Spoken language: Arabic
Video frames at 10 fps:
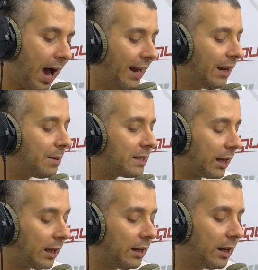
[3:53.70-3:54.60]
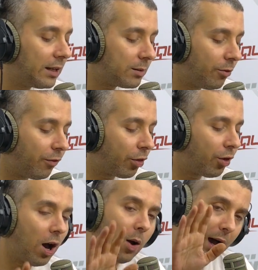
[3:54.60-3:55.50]
احنا مشاكلنا لازم
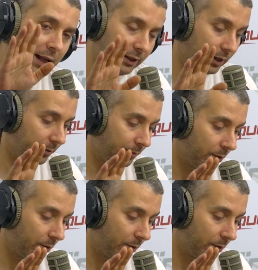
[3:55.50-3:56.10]
نفضوها وحدنا